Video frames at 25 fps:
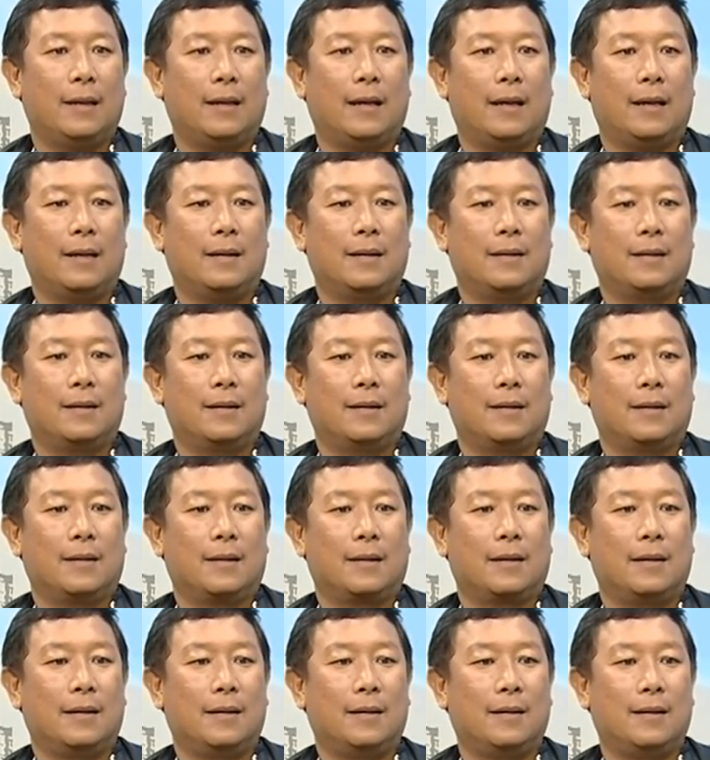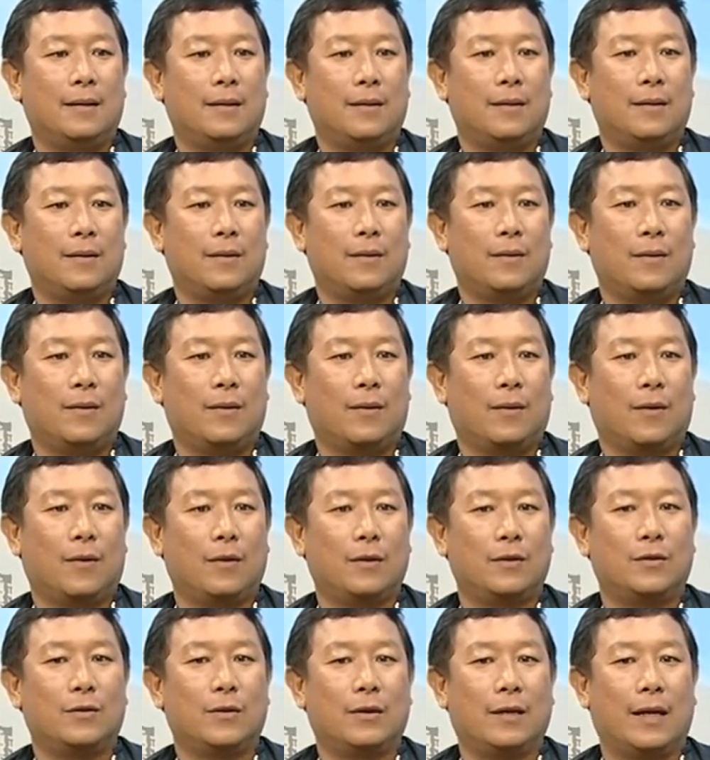เนี่ยคือ
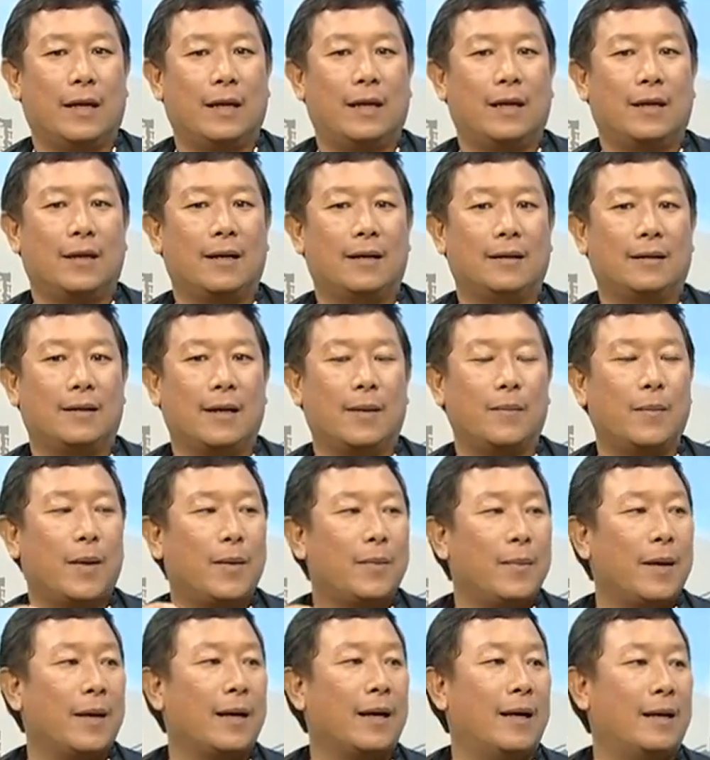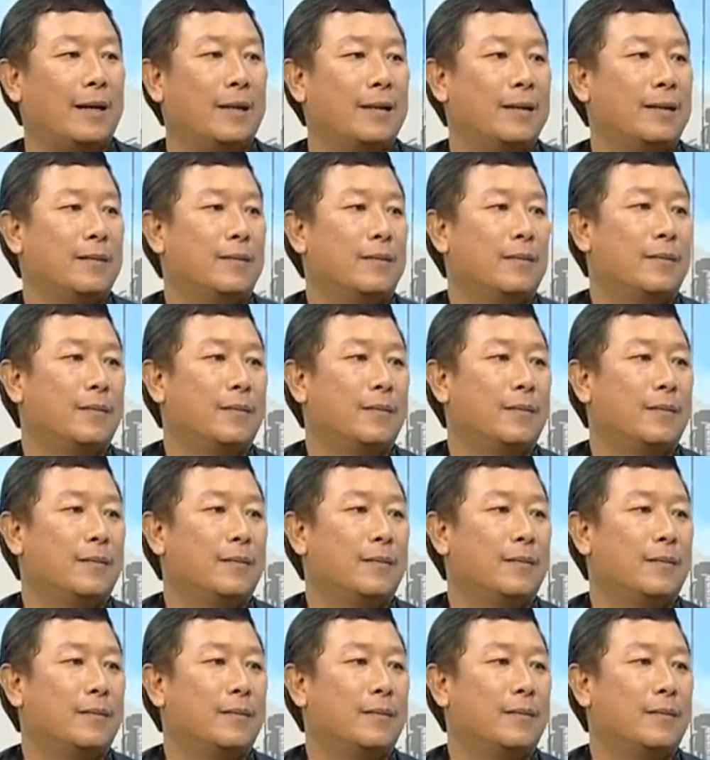คนส่วนใหญ่เนี่ยคือถ้าไม่มีเงิน